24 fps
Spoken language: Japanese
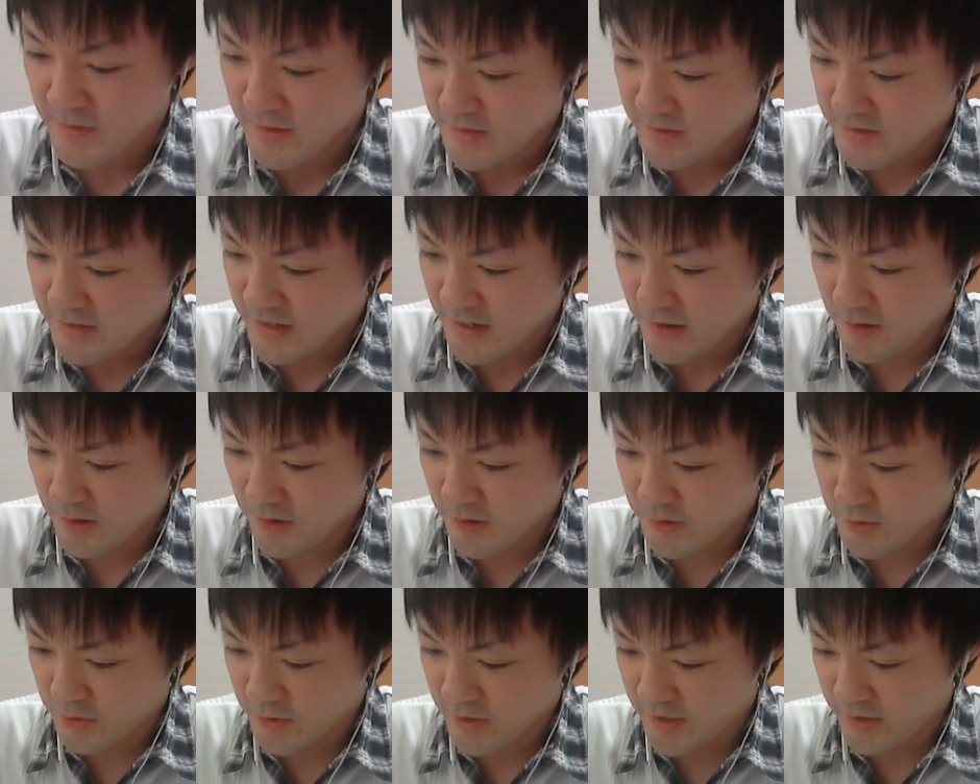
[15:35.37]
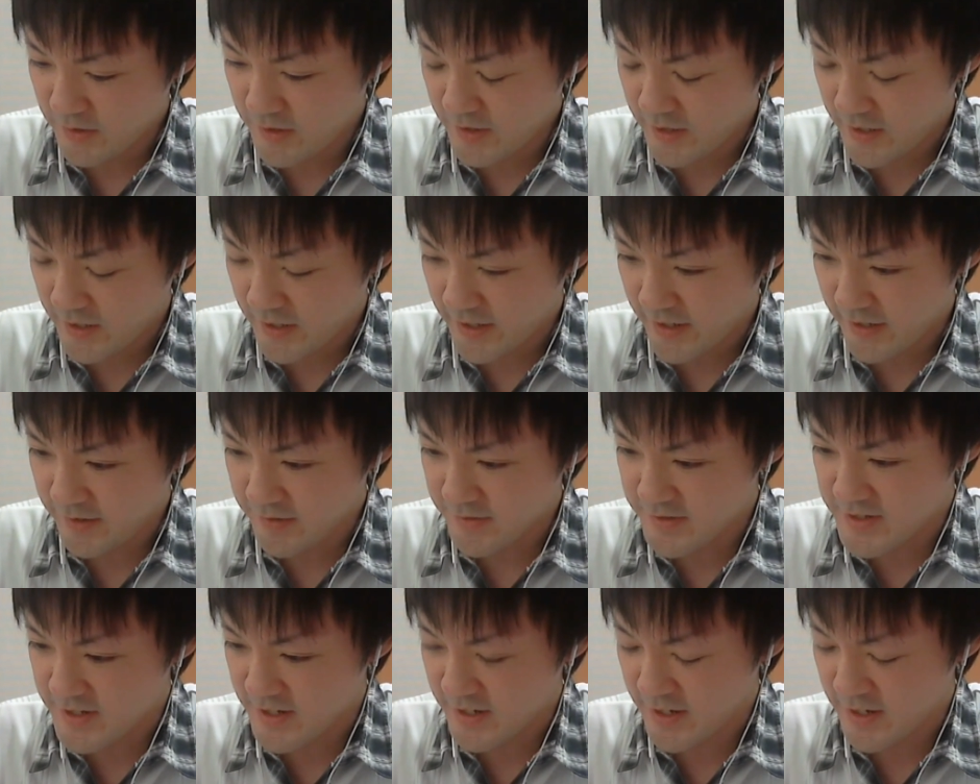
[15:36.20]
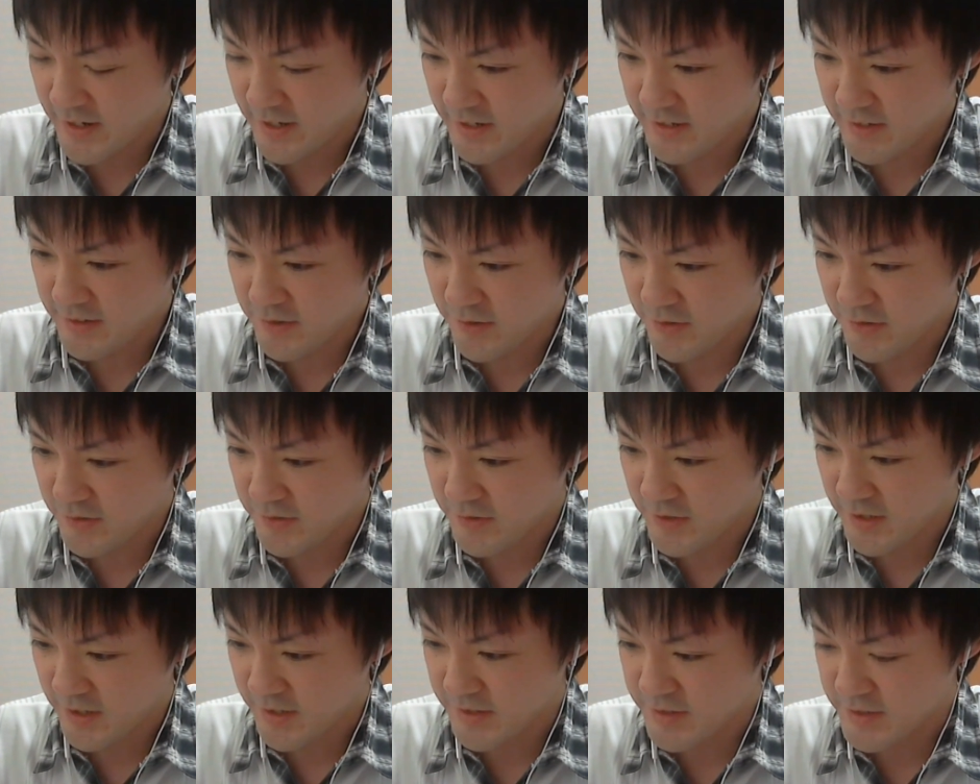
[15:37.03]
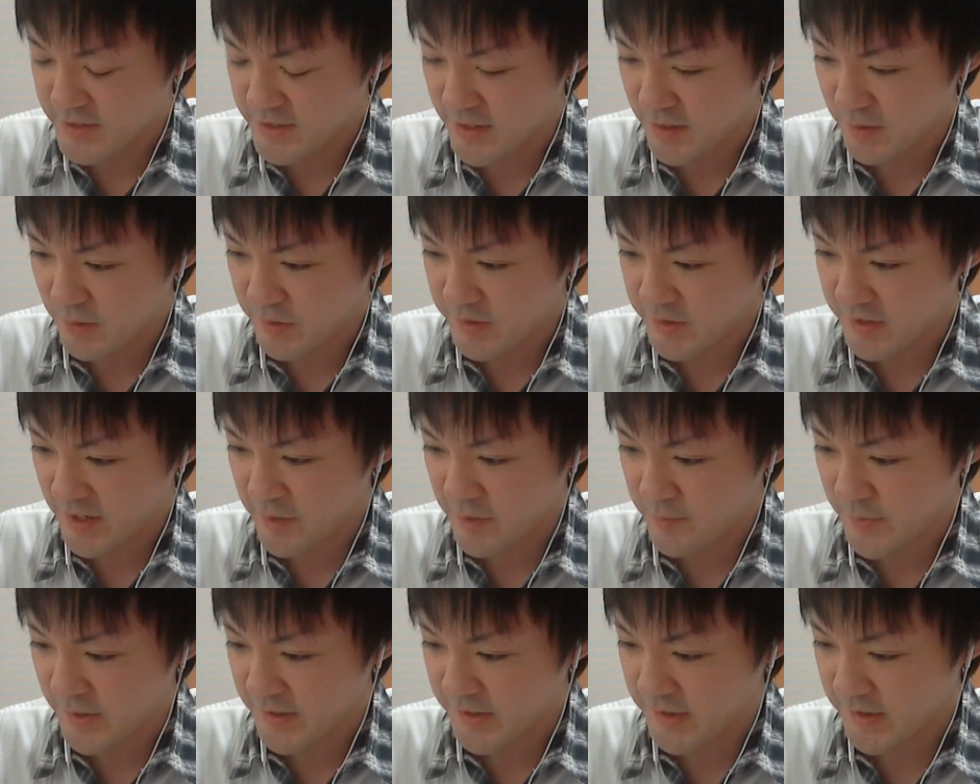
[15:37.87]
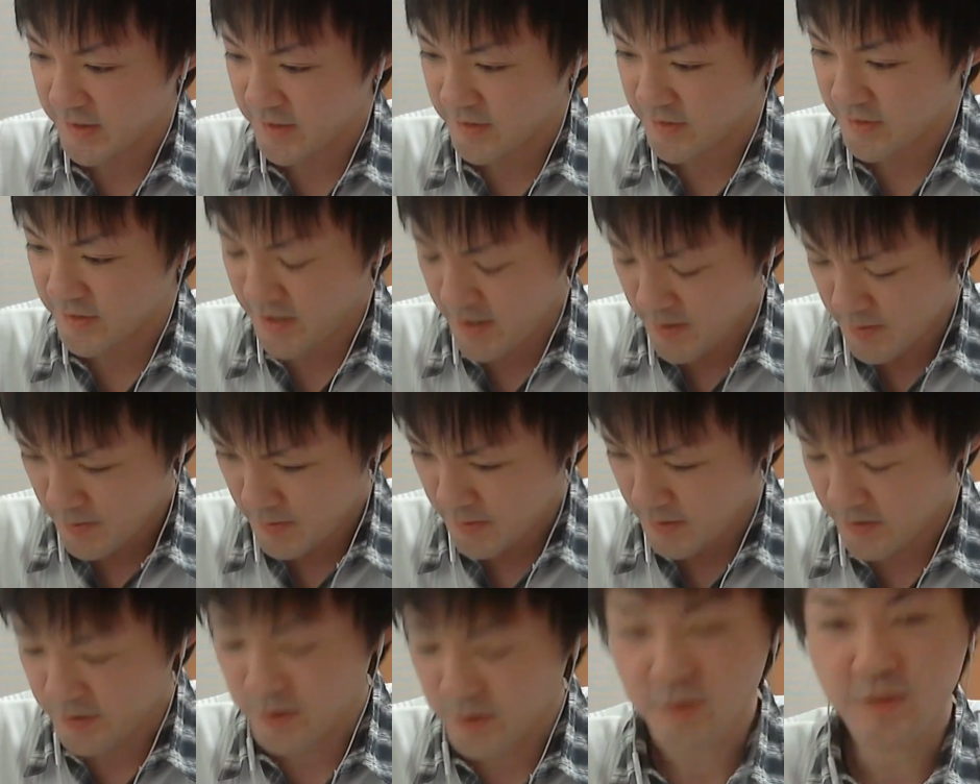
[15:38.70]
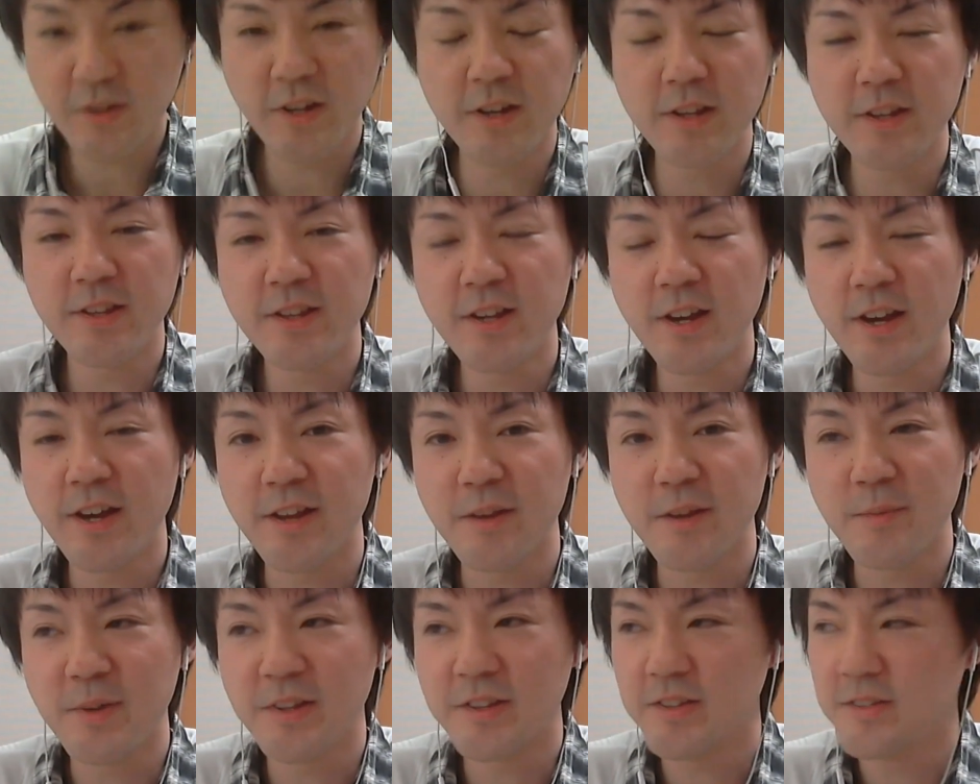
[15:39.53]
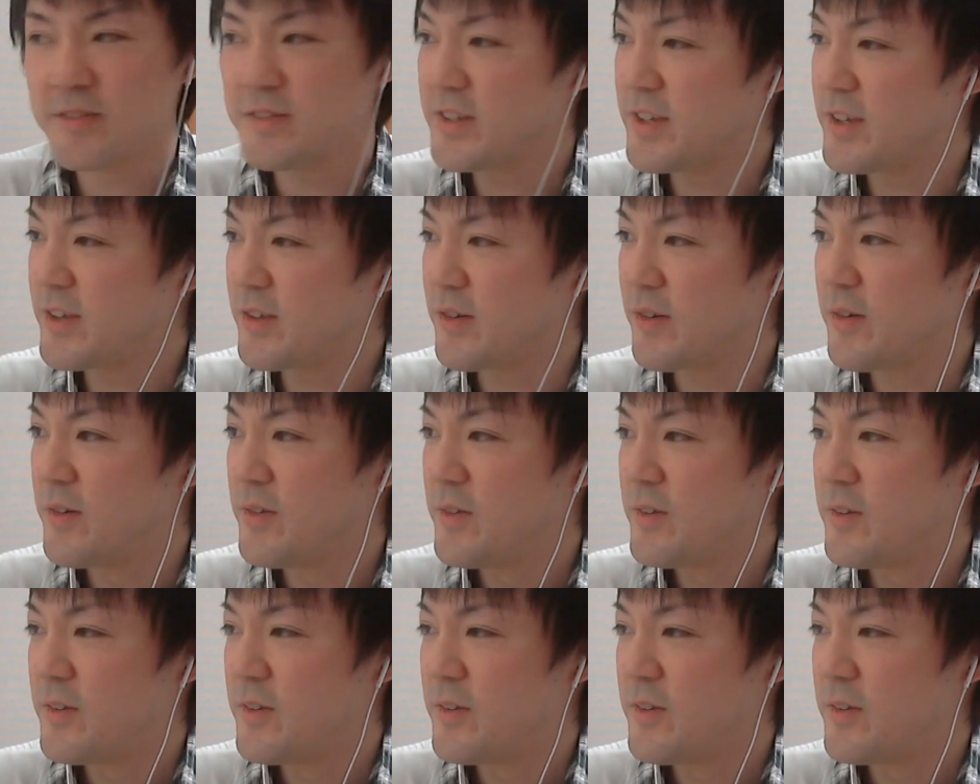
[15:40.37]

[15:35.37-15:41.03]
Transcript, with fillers: ラオウとかね、入るんじゃないかという感じでございますね。あと何に入ります火の。